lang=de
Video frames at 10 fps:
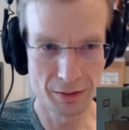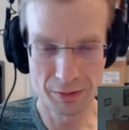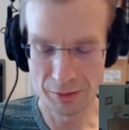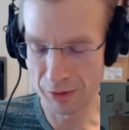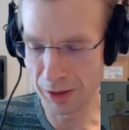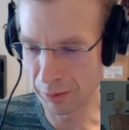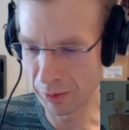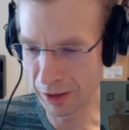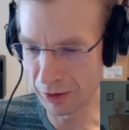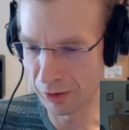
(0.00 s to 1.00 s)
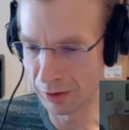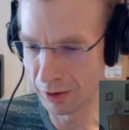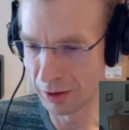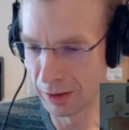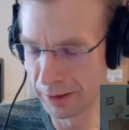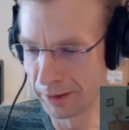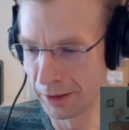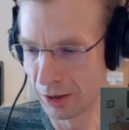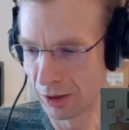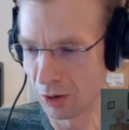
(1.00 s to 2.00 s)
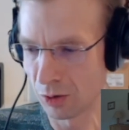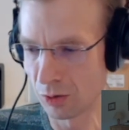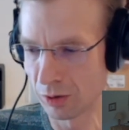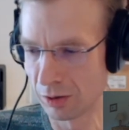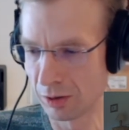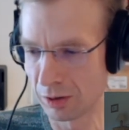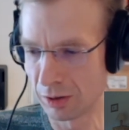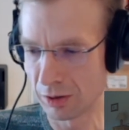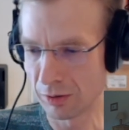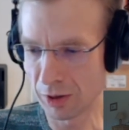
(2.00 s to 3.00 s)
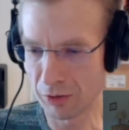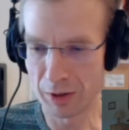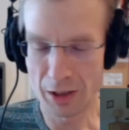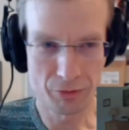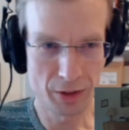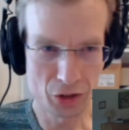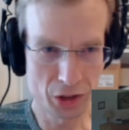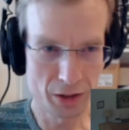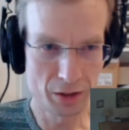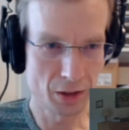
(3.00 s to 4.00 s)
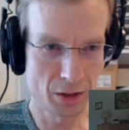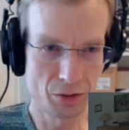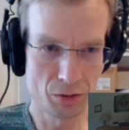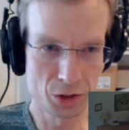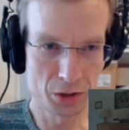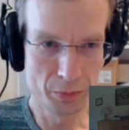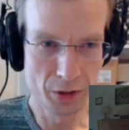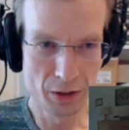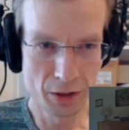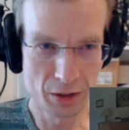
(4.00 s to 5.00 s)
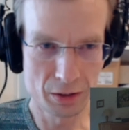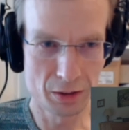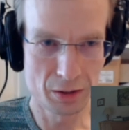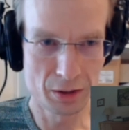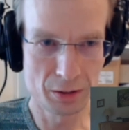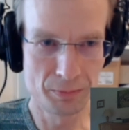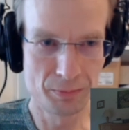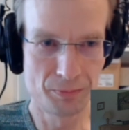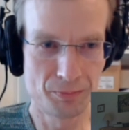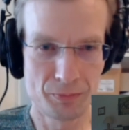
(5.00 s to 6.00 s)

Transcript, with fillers: sehr am Herzen. Und was wir da feststellen, gerade Social Media, ähm,